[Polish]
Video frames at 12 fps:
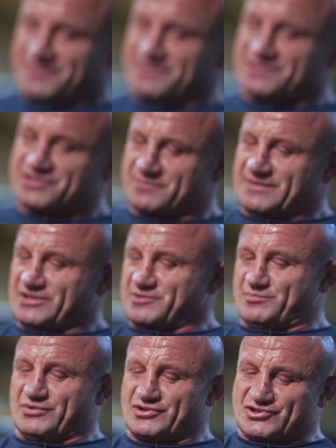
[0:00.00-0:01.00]
więc trzeba
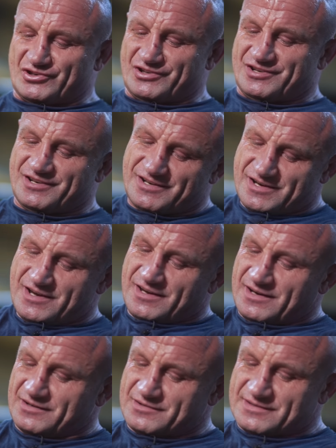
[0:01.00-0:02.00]
odpocząć.
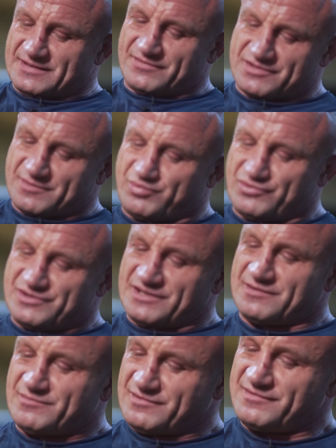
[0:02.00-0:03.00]
Jak to zawsze
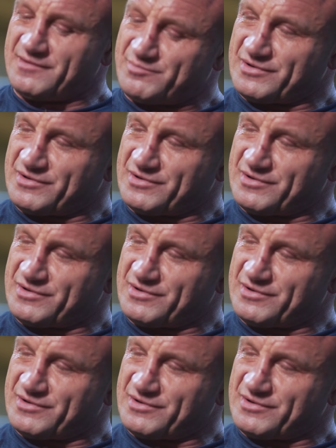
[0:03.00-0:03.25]
Pudzian mówi,